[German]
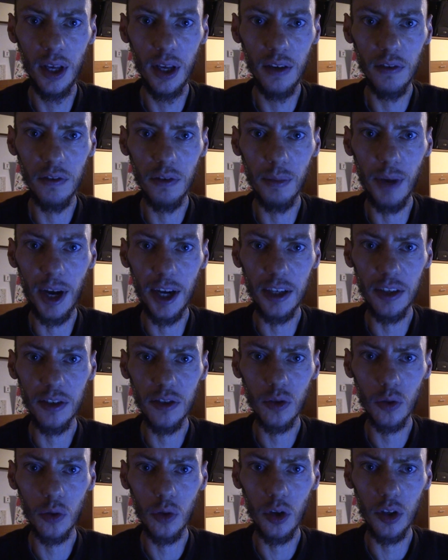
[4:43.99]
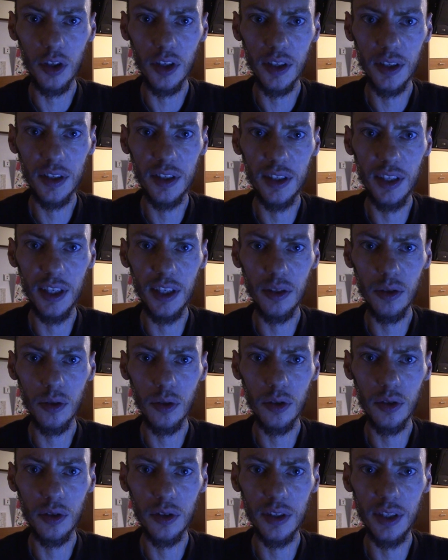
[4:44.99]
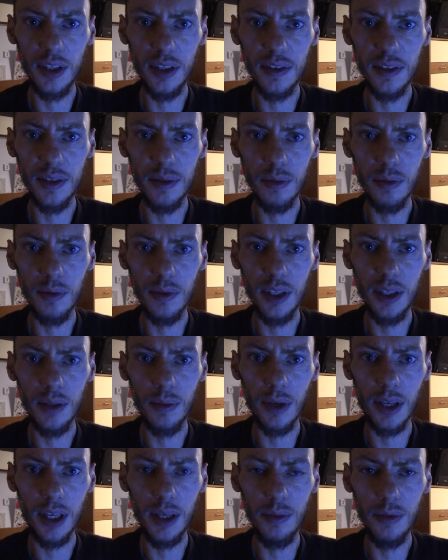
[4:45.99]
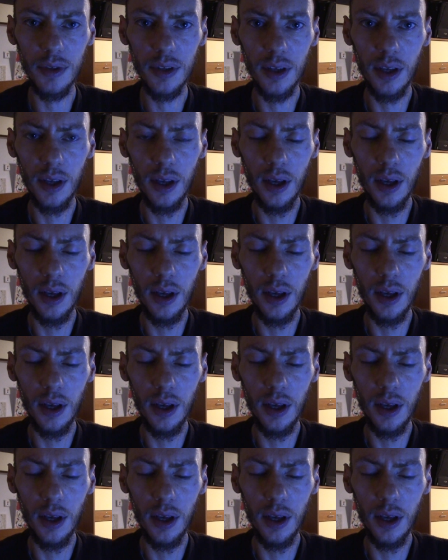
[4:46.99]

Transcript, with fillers: vom alten Sohn Gottes Jesus, den es nämlich nicht mehr gibt,